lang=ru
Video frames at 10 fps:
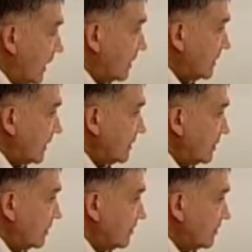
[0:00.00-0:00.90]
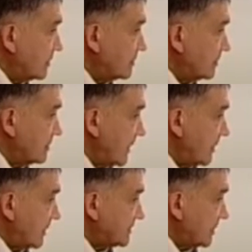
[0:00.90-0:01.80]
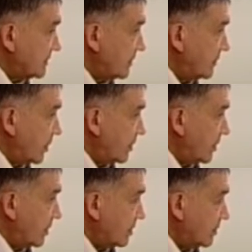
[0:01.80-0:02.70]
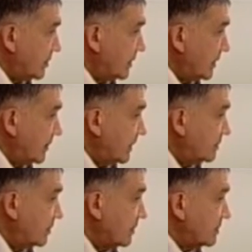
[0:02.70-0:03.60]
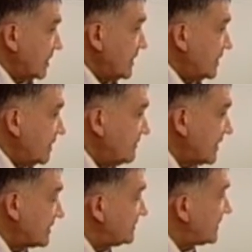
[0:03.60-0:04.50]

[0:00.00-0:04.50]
лагерю, вот я рассказал про глухонемых, но таких эффектов